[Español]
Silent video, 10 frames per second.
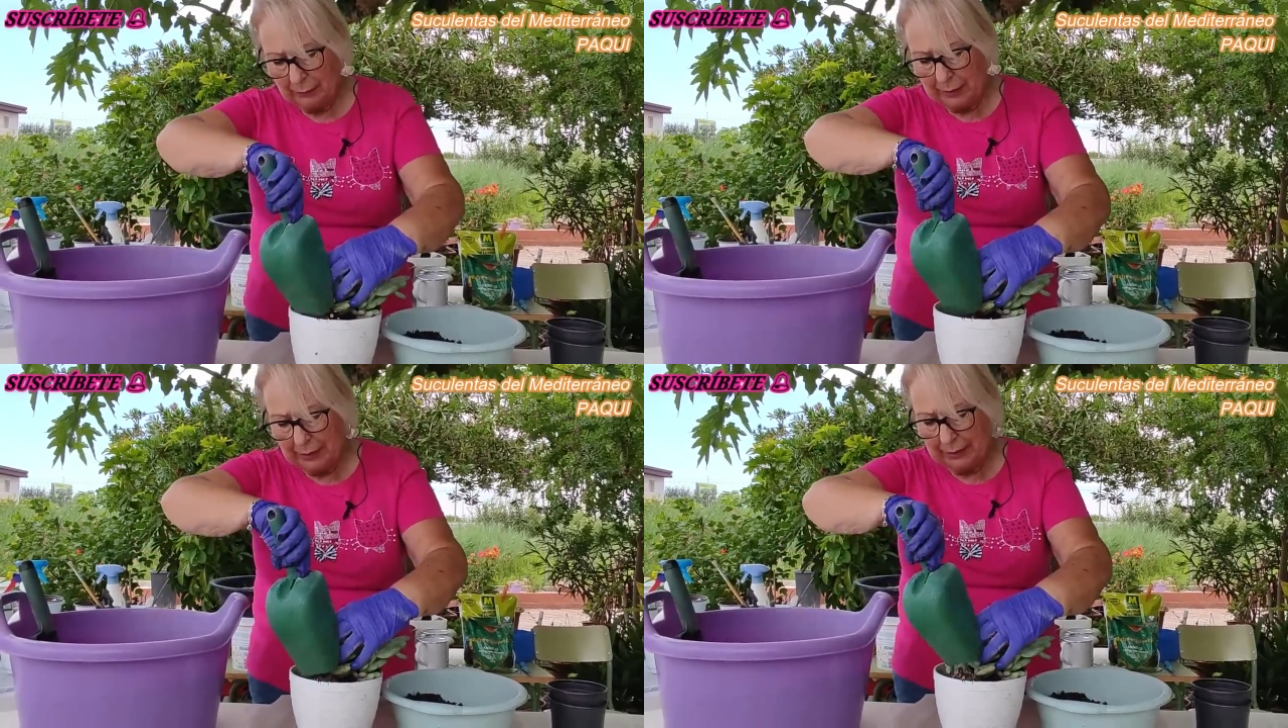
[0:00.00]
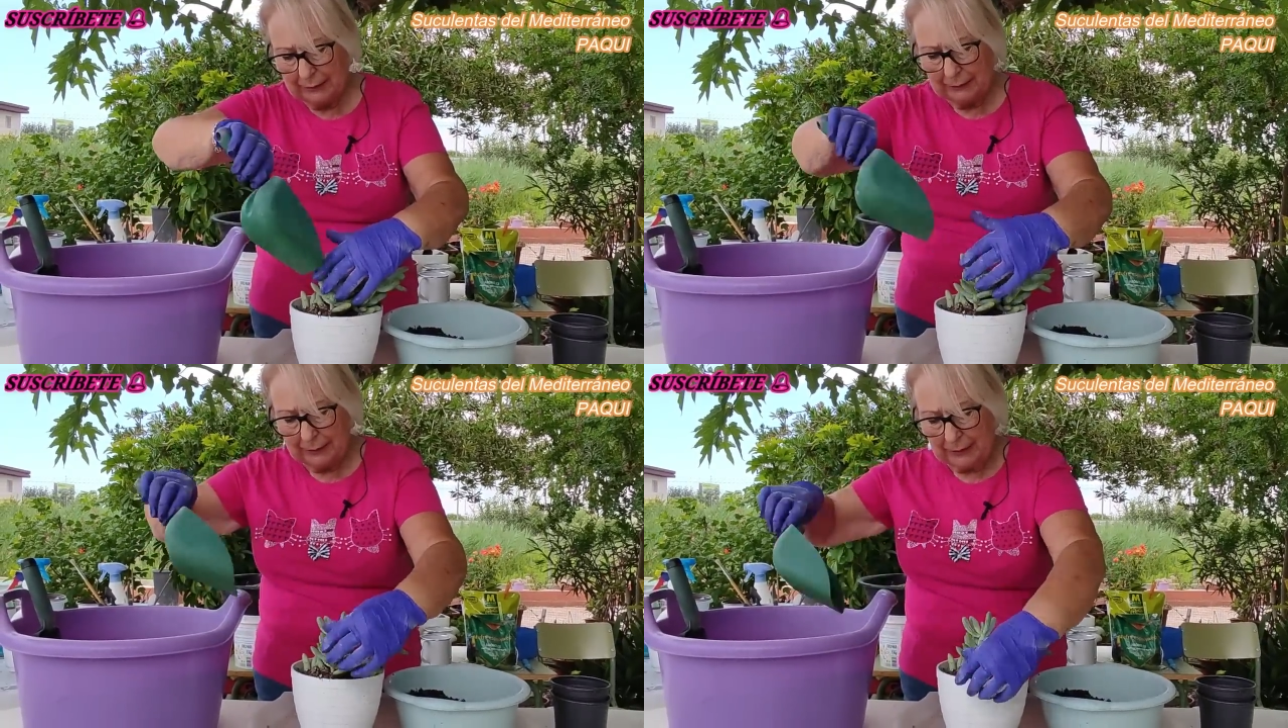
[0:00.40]

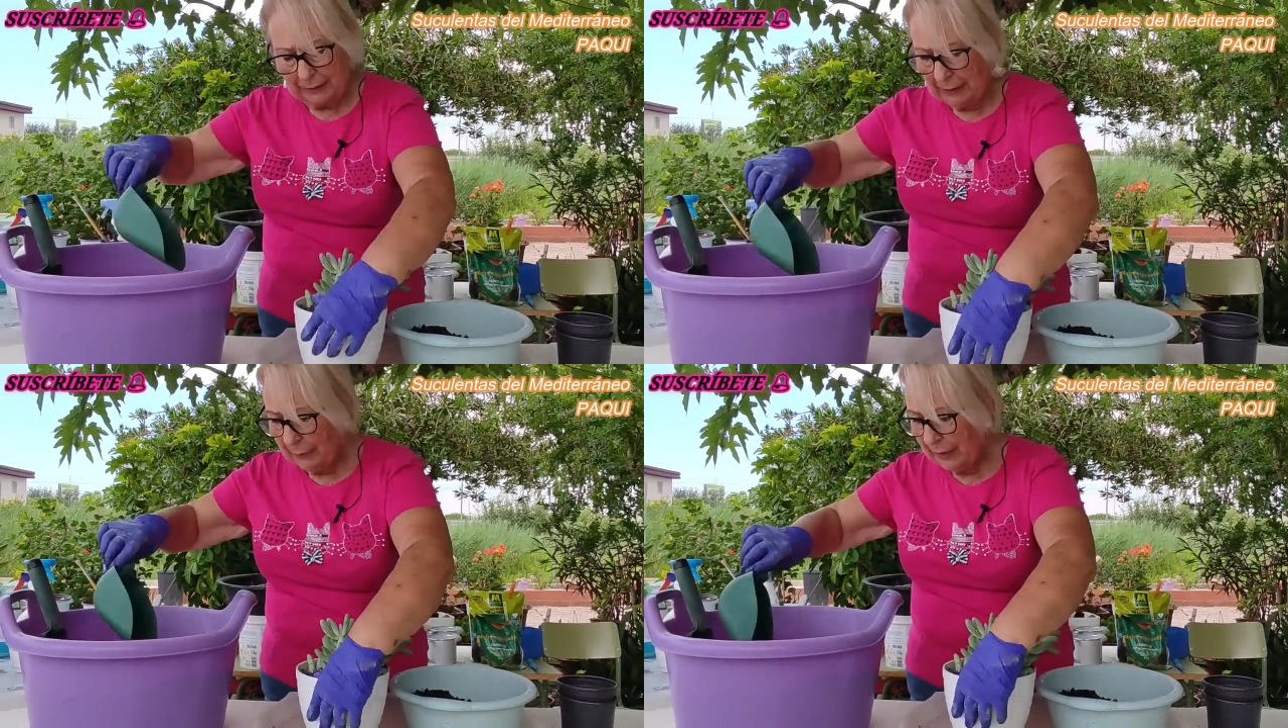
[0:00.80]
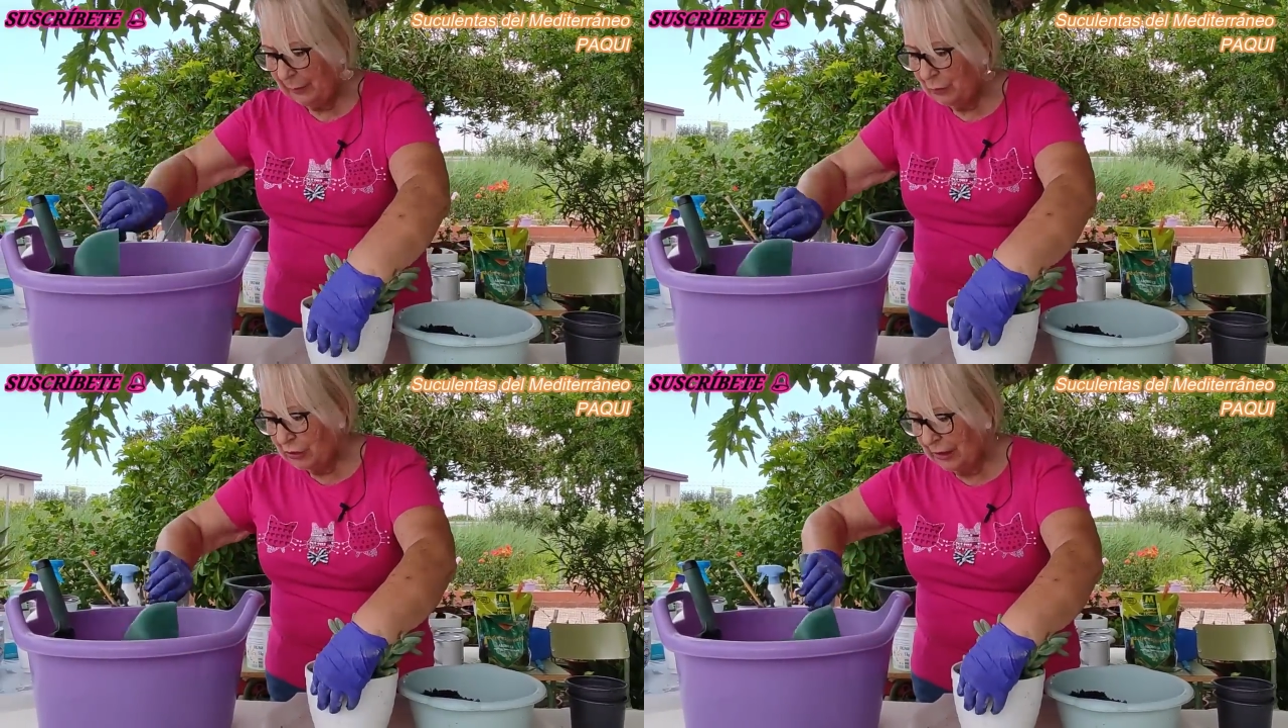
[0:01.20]
¿vale? Ya
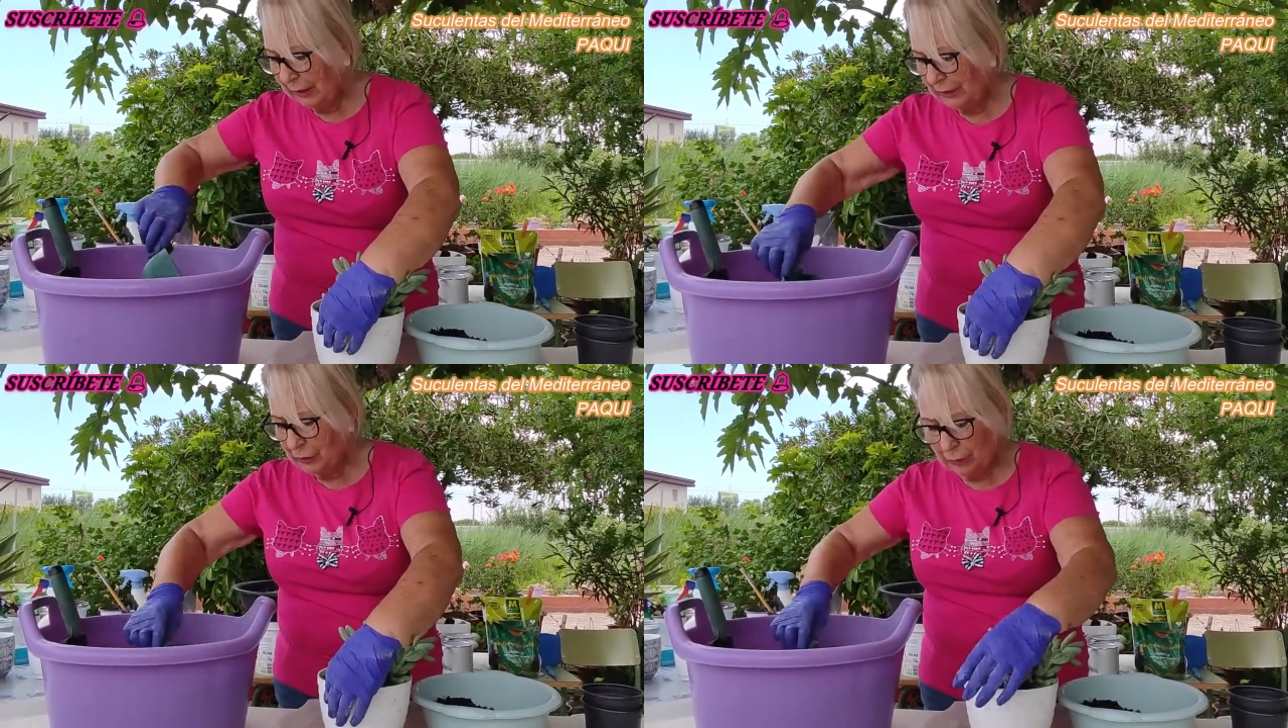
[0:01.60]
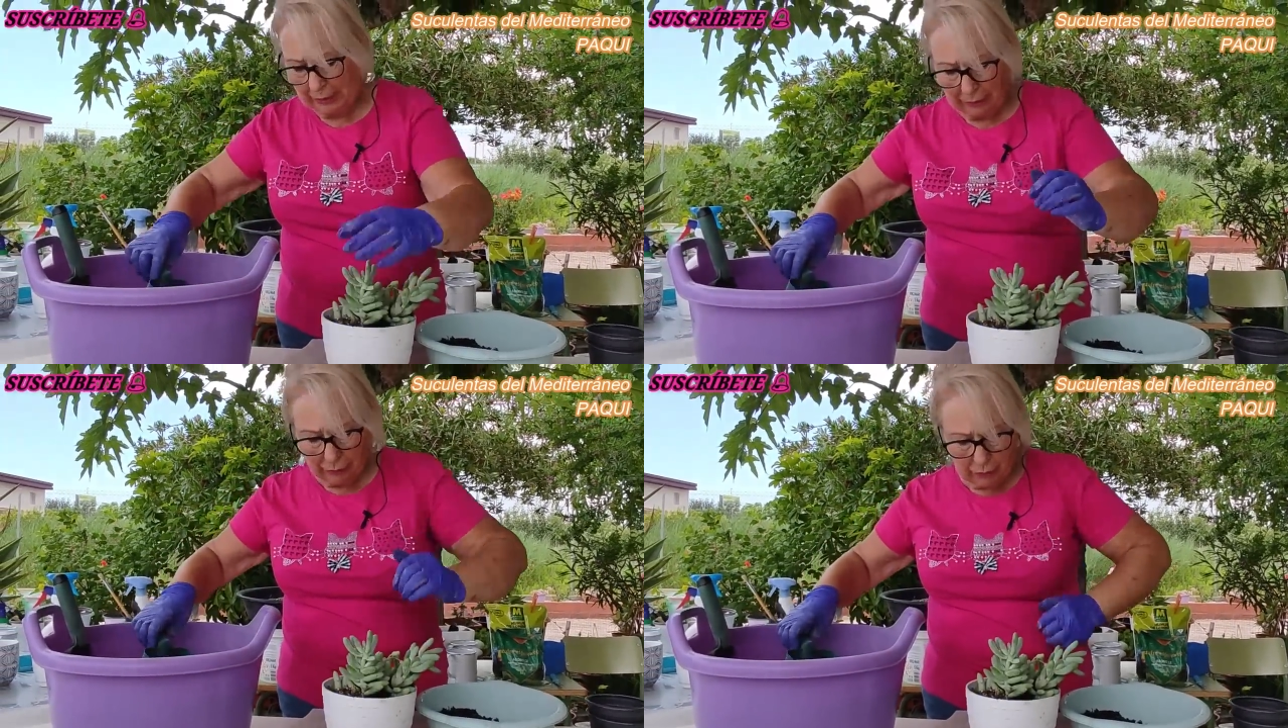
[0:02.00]
veremos el resultado